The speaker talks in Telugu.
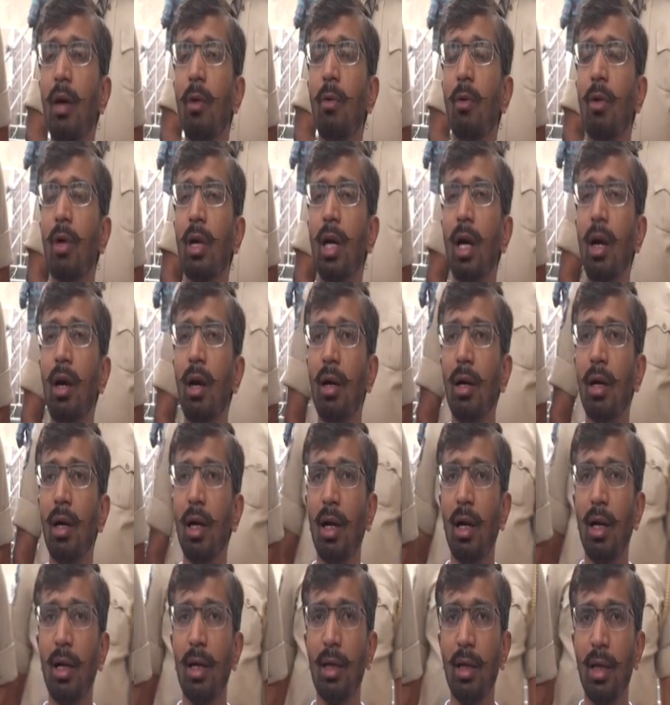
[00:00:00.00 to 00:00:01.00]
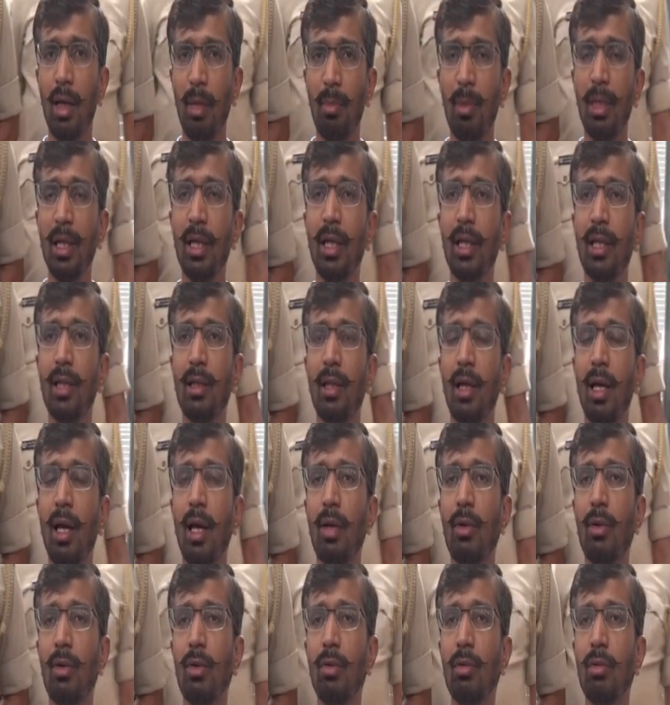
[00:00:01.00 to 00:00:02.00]
ఒక అప్లికెంట్
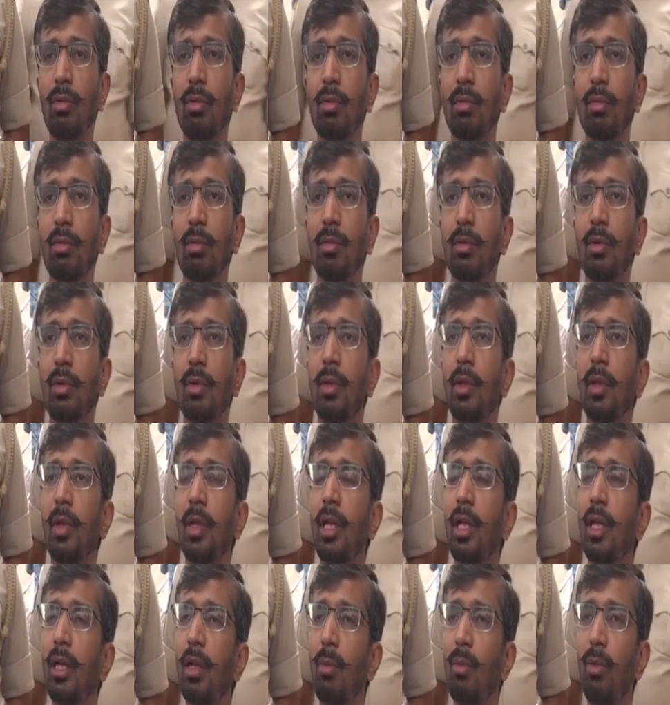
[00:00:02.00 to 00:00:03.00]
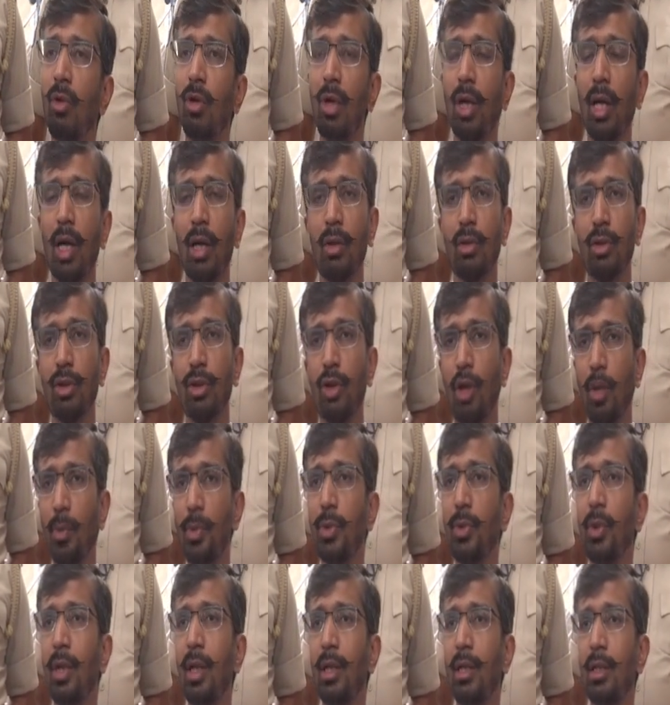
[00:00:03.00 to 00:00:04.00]
దారుడు ఇంకా మూడు నాలుగు
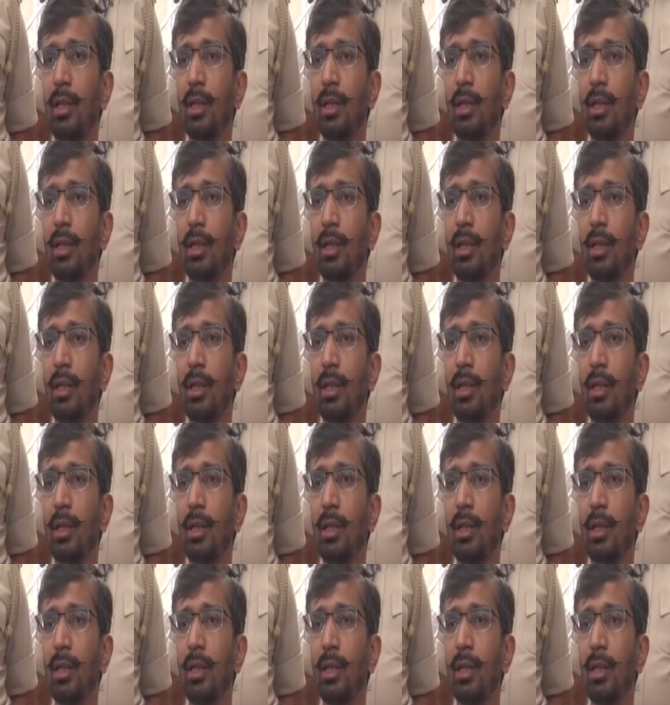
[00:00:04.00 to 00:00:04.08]
షాప్స్ కూడా